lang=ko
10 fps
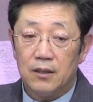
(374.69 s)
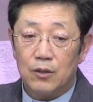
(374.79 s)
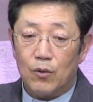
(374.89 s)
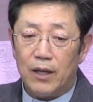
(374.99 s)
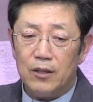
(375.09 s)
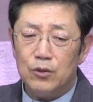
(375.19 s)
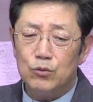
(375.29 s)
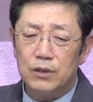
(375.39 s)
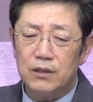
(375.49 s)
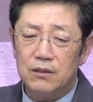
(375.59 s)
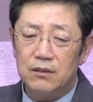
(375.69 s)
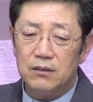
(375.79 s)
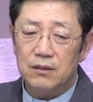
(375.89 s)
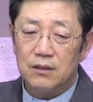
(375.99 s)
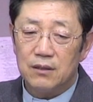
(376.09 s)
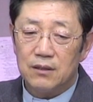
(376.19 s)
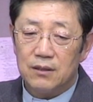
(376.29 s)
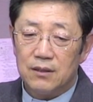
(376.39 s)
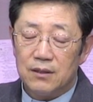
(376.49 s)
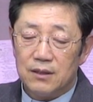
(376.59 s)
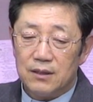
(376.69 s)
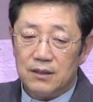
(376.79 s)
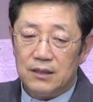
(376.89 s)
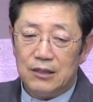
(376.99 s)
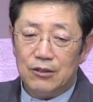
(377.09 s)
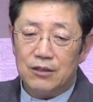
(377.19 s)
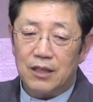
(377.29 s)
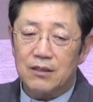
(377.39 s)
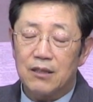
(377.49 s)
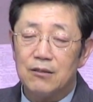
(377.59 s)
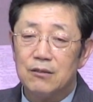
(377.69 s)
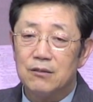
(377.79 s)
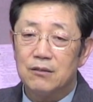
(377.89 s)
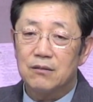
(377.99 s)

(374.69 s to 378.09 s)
과연 우리는 이런 세상을